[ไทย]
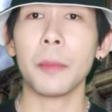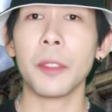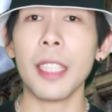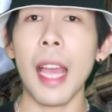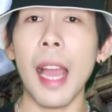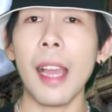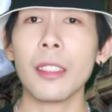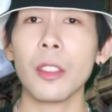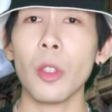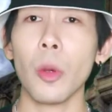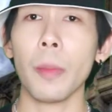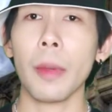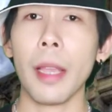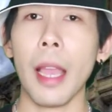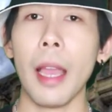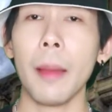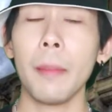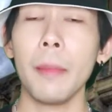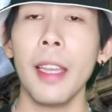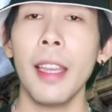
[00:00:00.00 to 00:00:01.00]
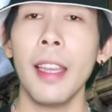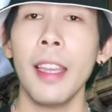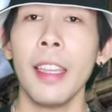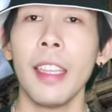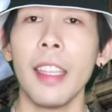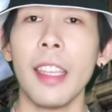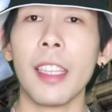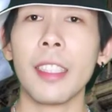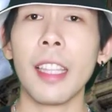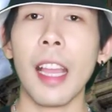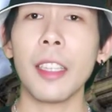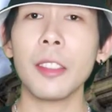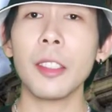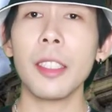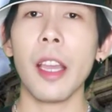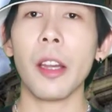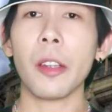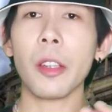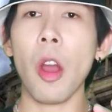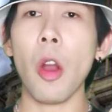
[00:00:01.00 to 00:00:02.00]
กับซากศพครับอีกทั้ง
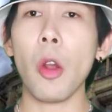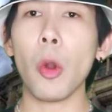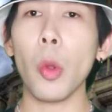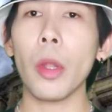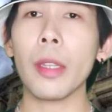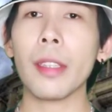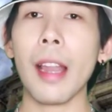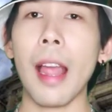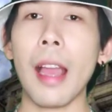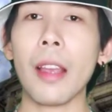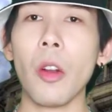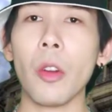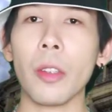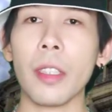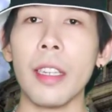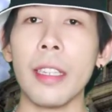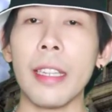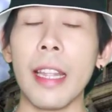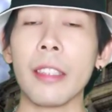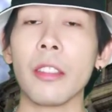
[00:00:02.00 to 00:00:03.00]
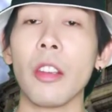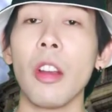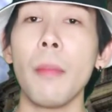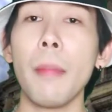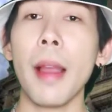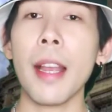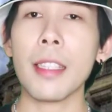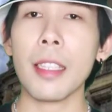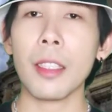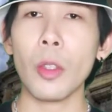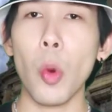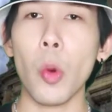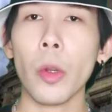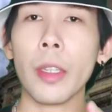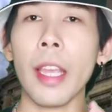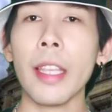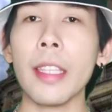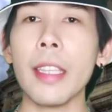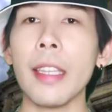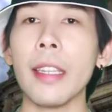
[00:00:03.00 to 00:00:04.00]
เสียงร้องครวญครางของเธอนั้นก็มักจะถูก
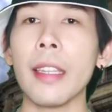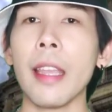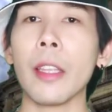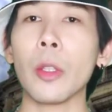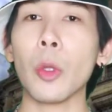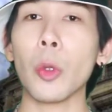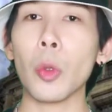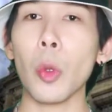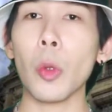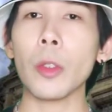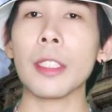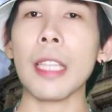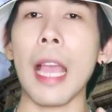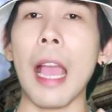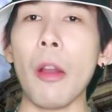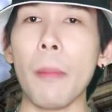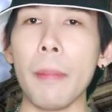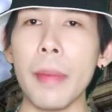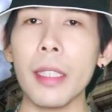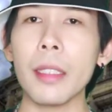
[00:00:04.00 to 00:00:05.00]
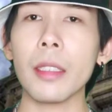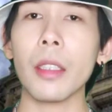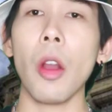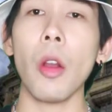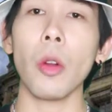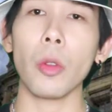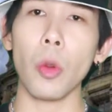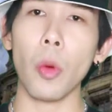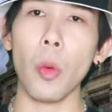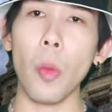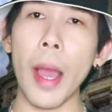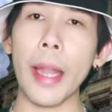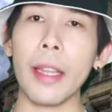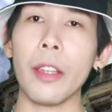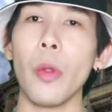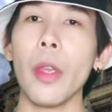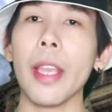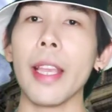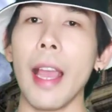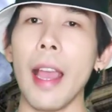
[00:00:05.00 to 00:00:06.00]
ได้ยินในทุกๆเช้ามืดของทุกวัน
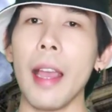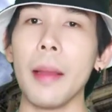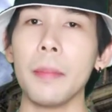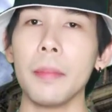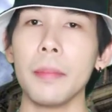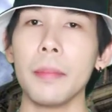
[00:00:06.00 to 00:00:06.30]
ด้วยครับ